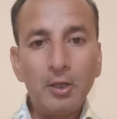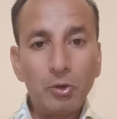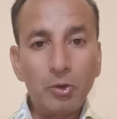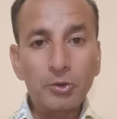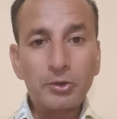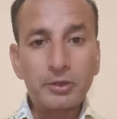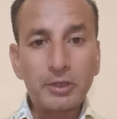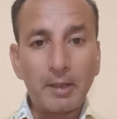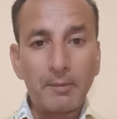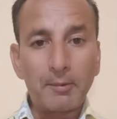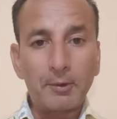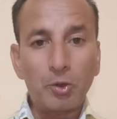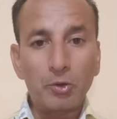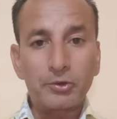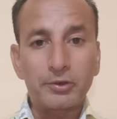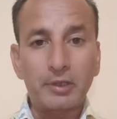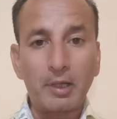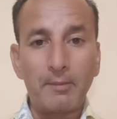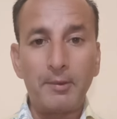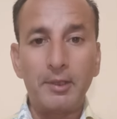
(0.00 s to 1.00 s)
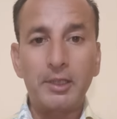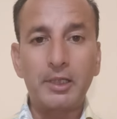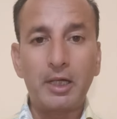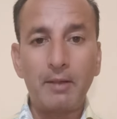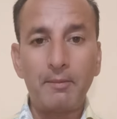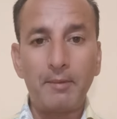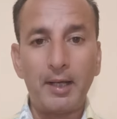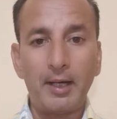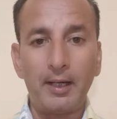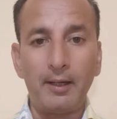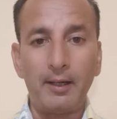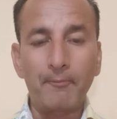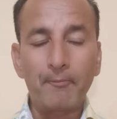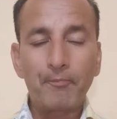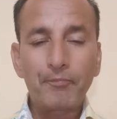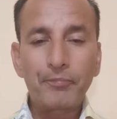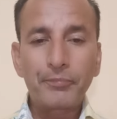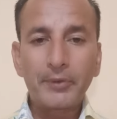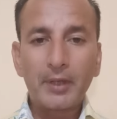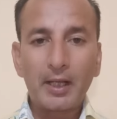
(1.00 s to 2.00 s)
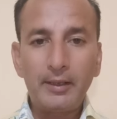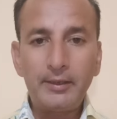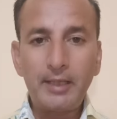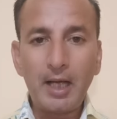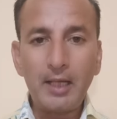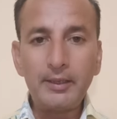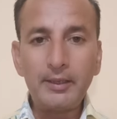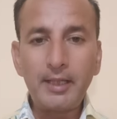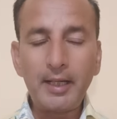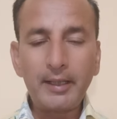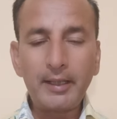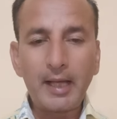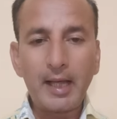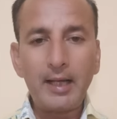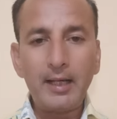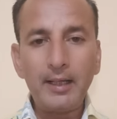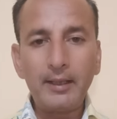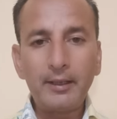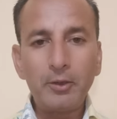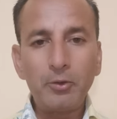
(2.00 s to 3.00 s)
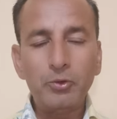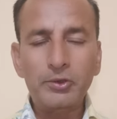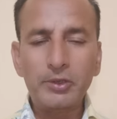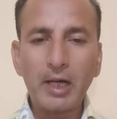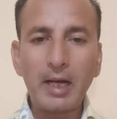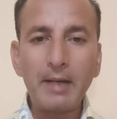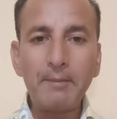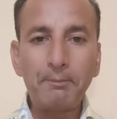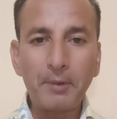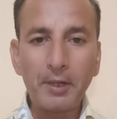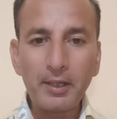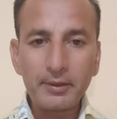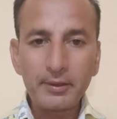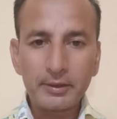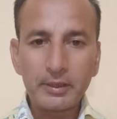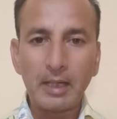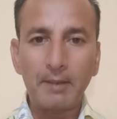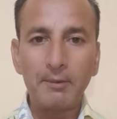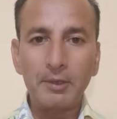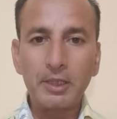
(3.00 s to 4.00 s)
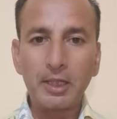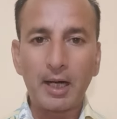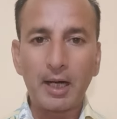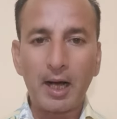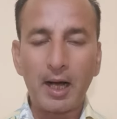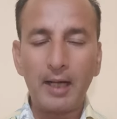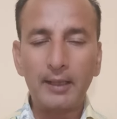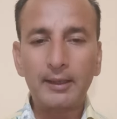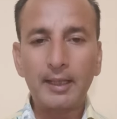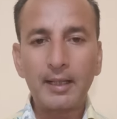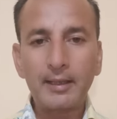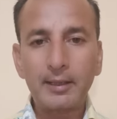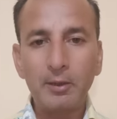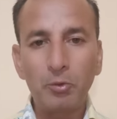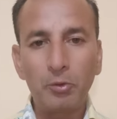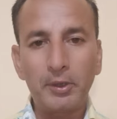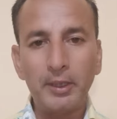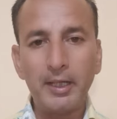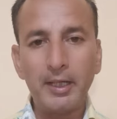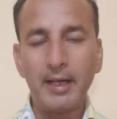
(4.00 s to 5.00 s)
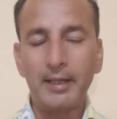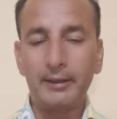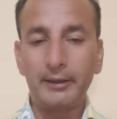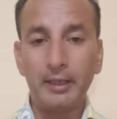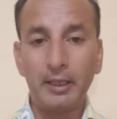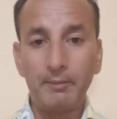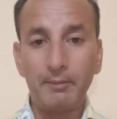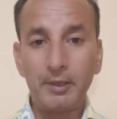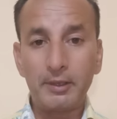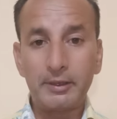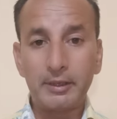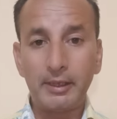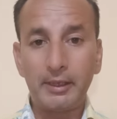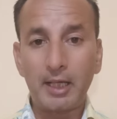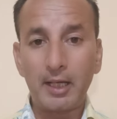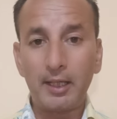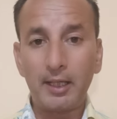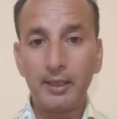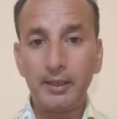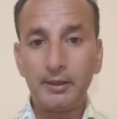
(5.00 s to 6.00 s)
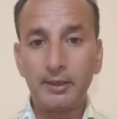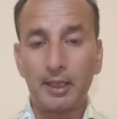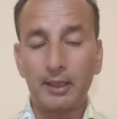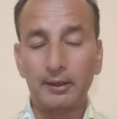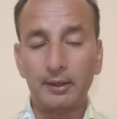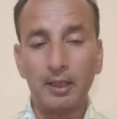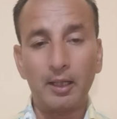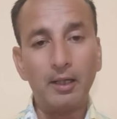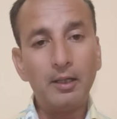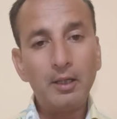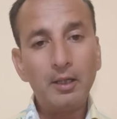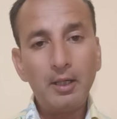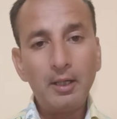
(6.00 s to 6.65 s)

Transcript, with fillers: उस सब को समझ के मैंने या ये कह लें कि उस टाइम पे समझ रहा था क्योंकि एक दिन में सीखा नहीं जाता